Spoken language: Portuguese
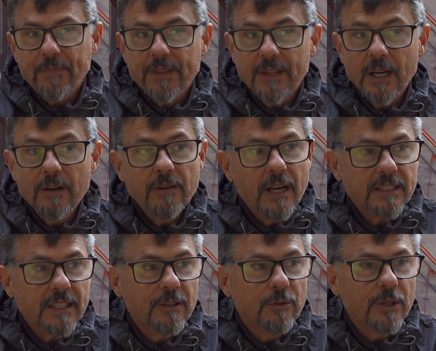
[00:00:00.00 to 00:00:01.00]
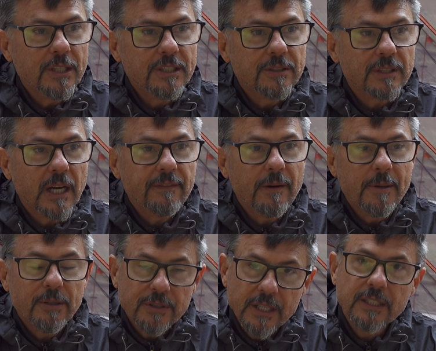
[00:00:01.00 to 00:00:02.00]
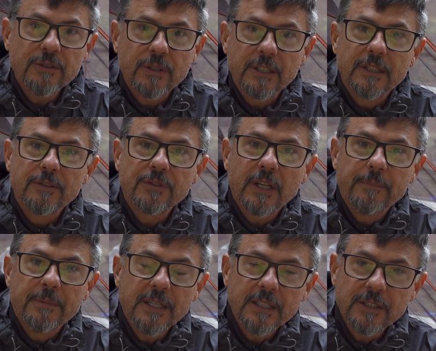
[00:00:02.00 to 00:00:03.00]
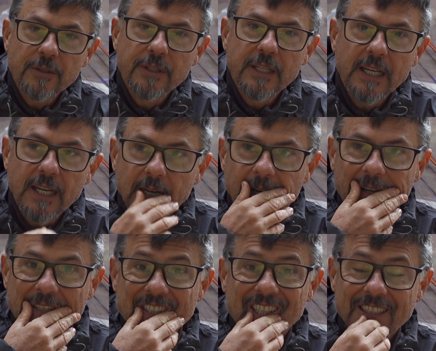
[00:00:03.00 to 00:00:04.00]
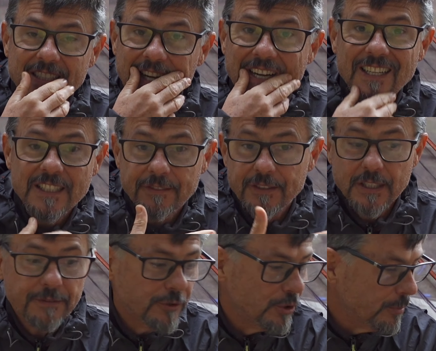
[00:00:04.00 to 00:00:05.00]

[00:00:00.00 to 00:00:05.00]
Então essa noite eu estava meio tenso ainda, eu não sabia se eu ia esquentar, se ia fazer frio